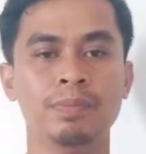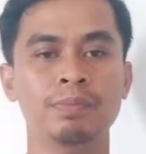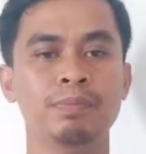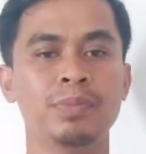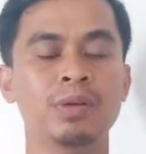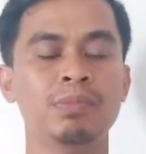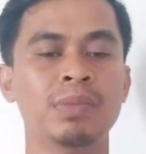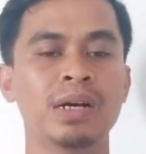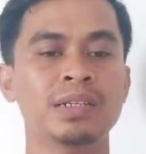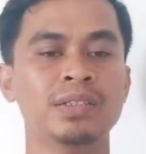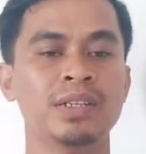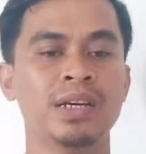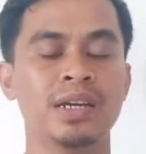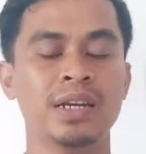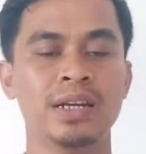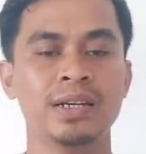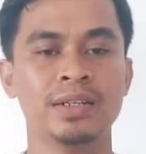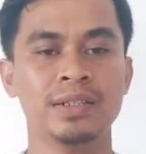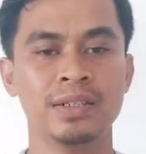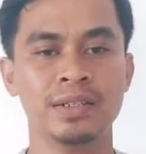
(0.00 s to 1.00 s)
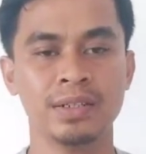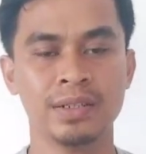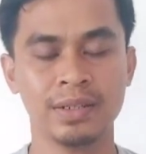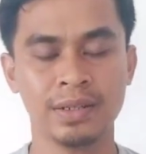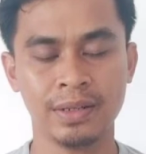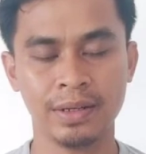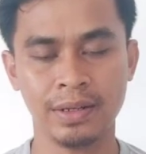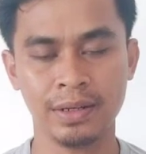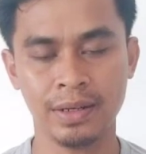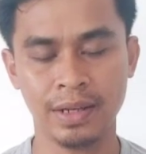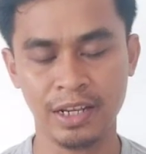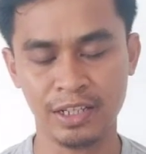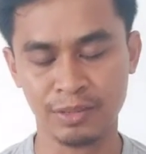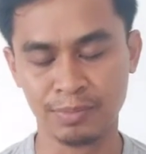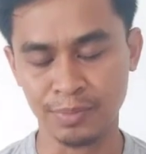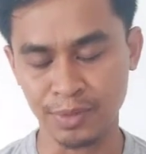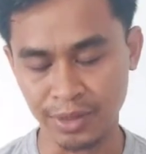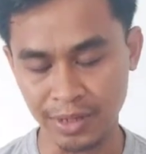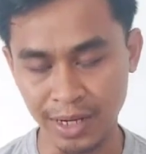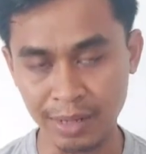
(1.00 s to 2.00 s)
pemasaran
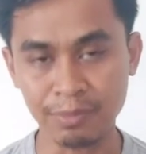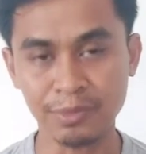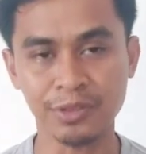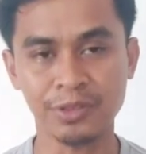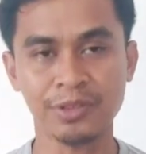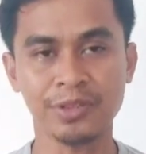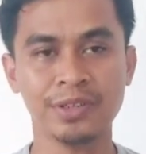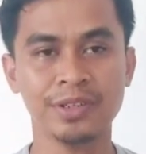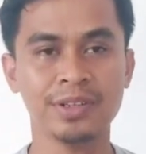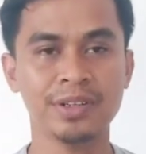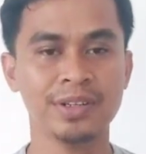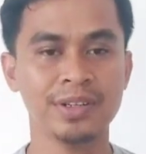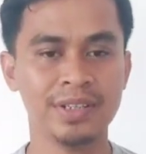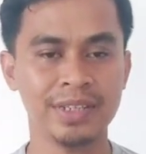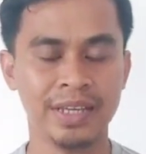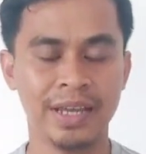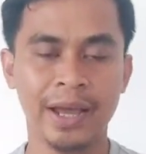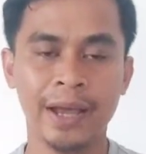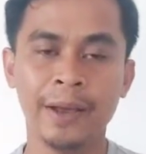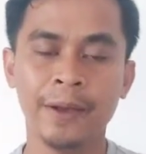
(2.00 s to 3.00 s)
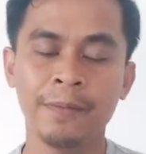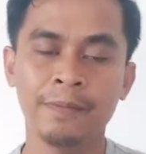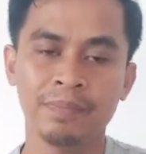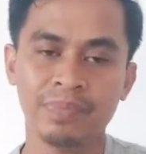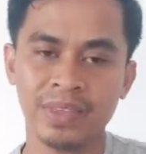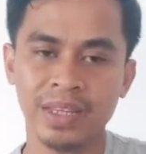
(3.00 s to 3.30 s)
ekspor kamu, ya.